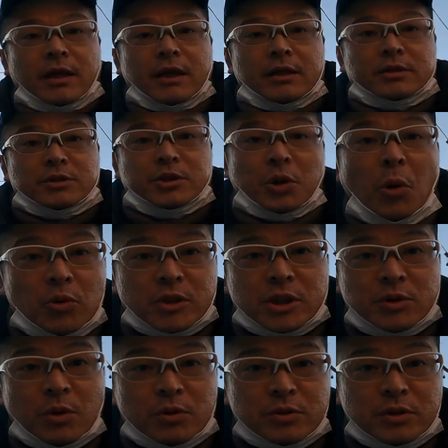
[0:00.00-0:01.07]
え銚
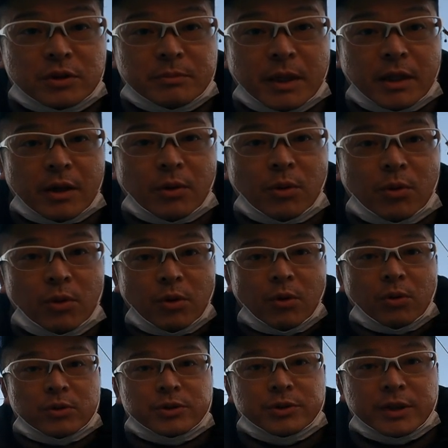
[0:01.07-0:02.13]
子のグルメで
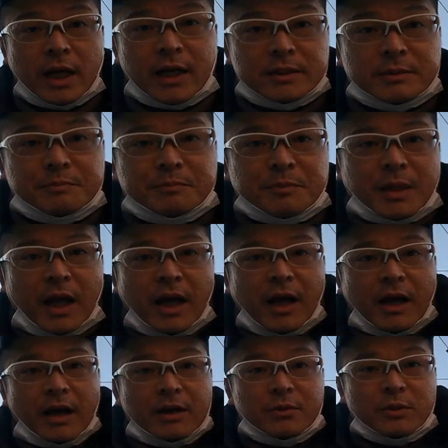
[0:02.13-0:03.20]
心を豊かに、
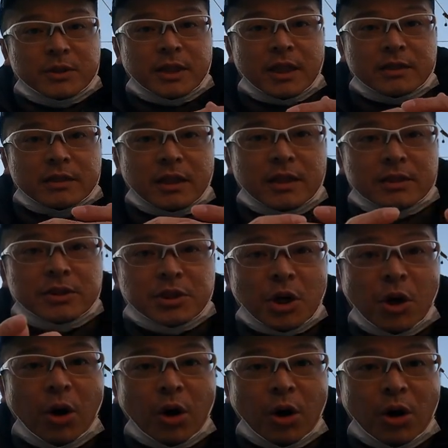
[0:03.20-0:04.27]
楽しかったで
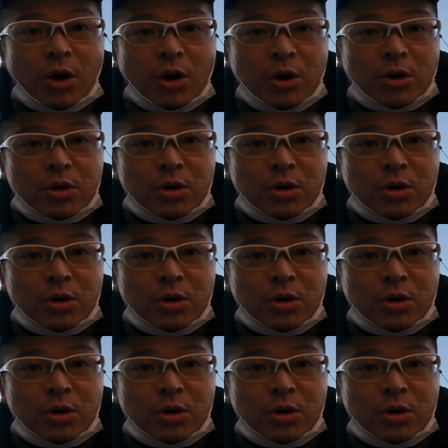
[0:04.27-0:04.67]
しょう。